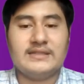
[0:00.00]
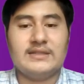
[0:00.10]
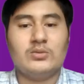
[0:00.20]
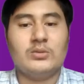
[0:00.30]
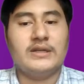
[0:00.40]
के
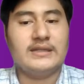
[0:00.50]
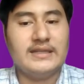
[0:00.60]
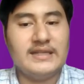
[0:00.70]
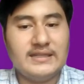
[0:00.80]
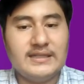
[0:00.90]
साथ उन्होंने एक
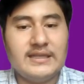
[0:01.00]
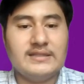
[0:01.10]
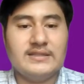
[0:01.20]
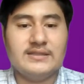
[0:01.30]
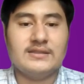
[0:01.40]
डील की
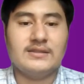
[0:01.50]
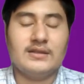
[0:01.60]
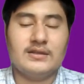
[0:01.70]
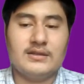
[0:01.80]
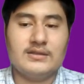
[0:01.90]
है जिस
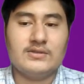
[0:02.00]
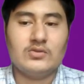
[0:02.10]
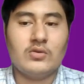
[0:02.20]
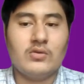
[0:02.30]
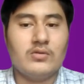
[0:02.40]
uh, जो